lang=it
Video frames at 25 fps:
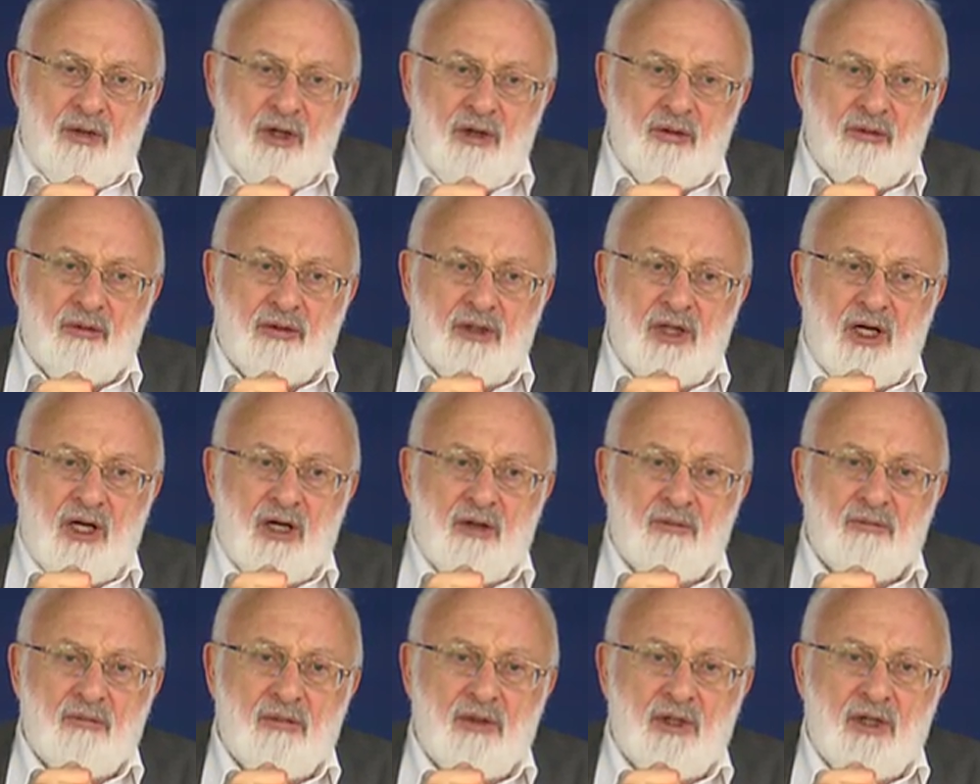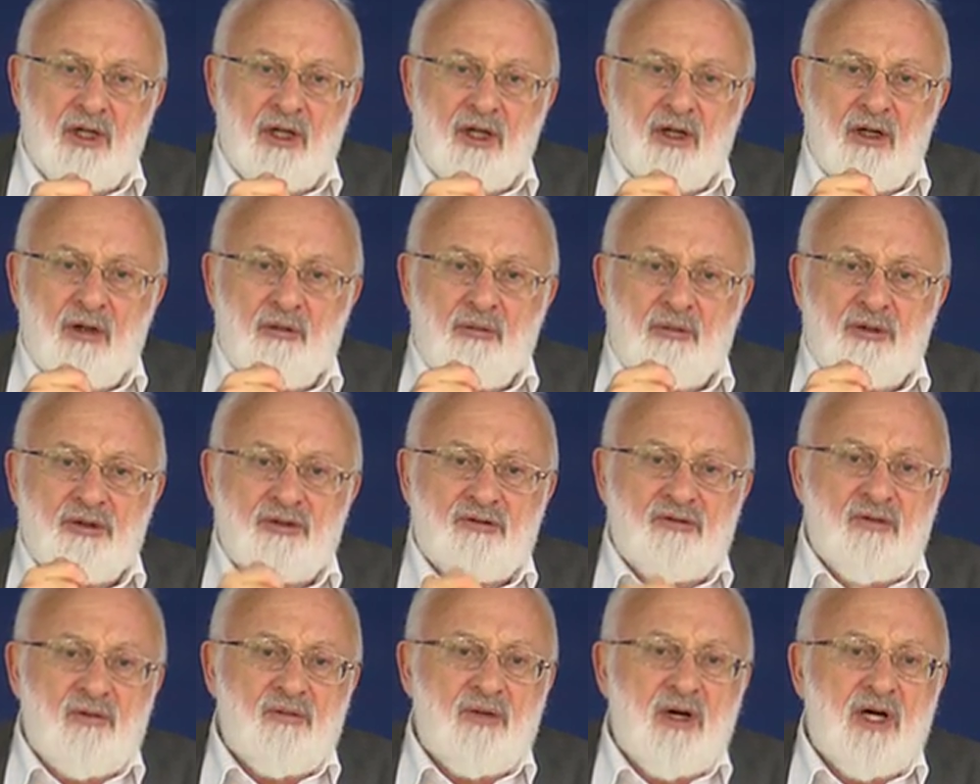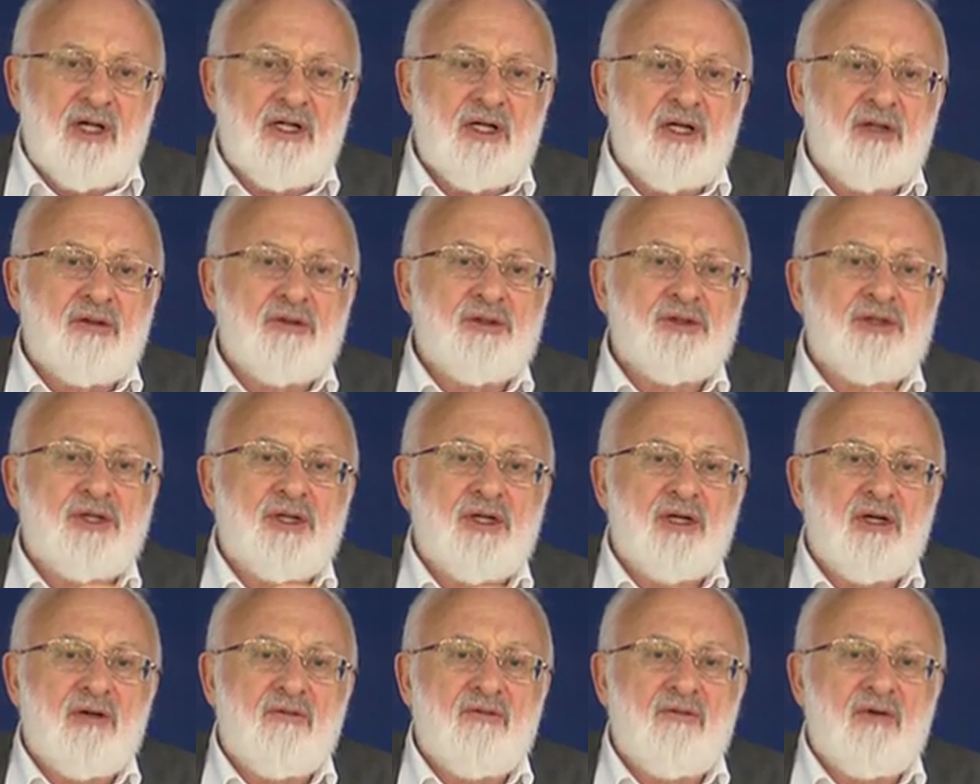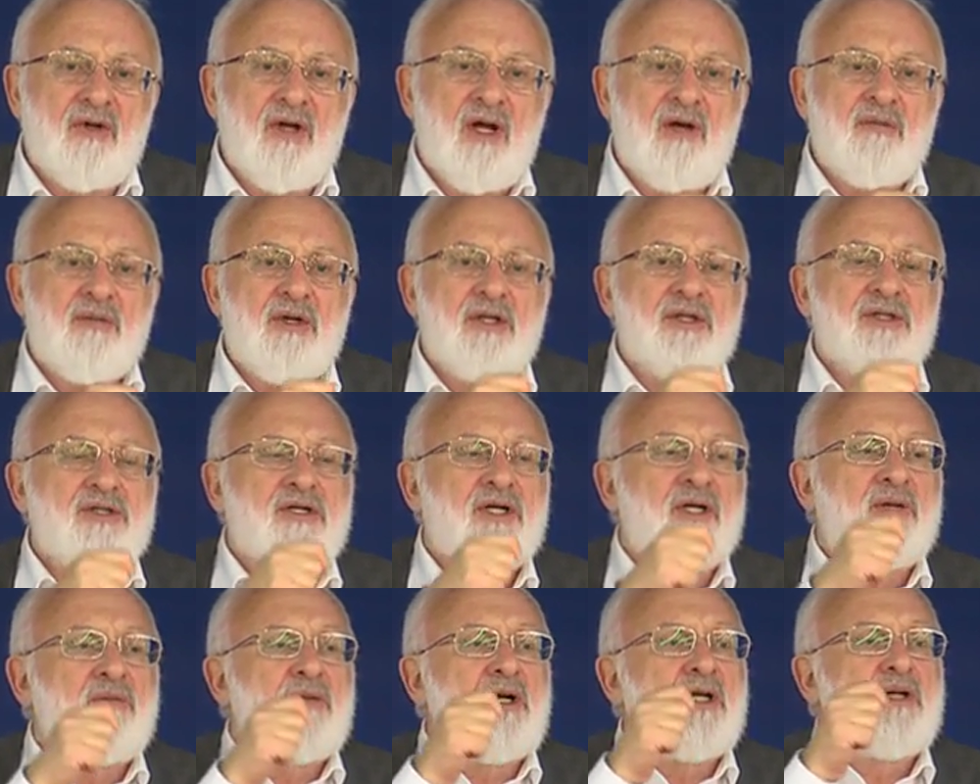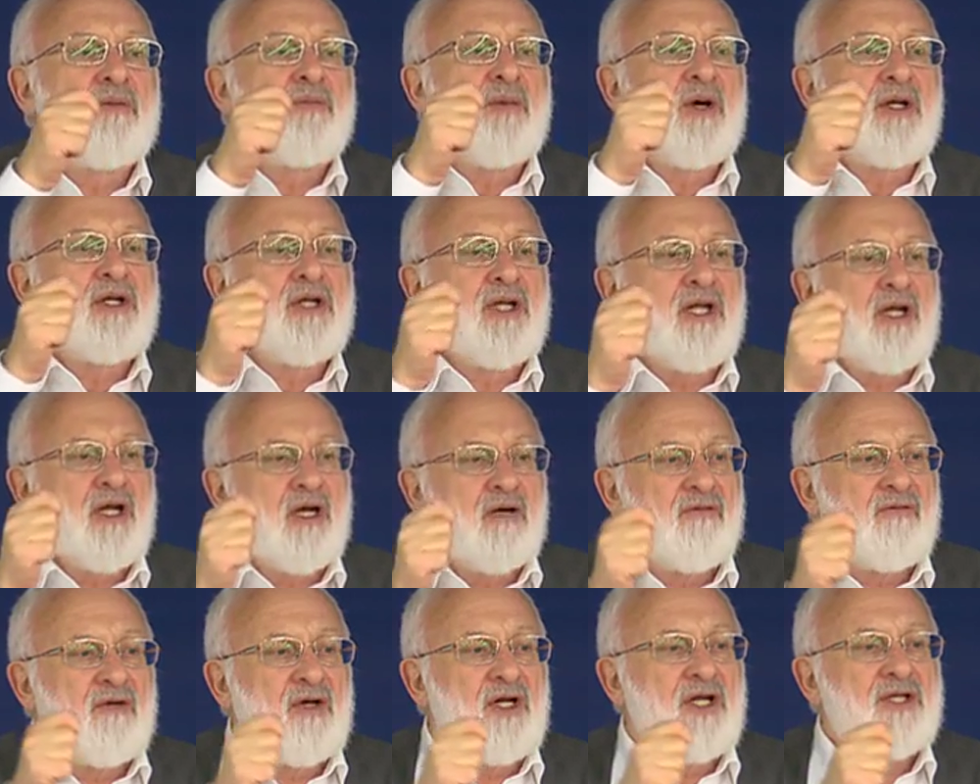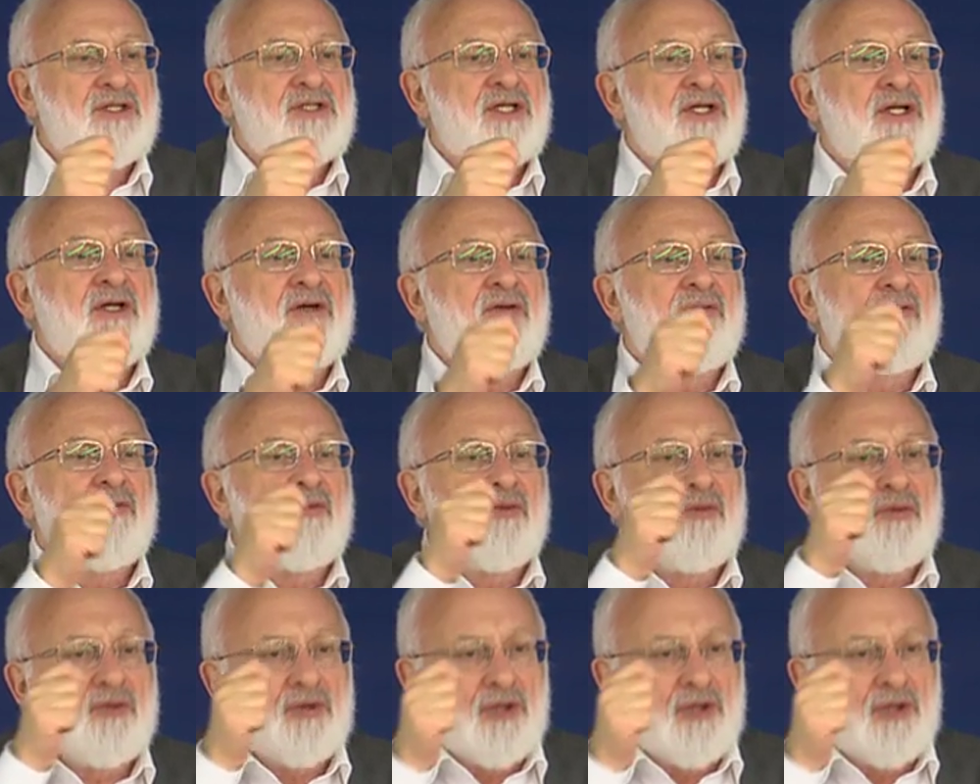Cosa ci devono insegnare questi colpi? Cosa dobbiamo fare per non riceverli più?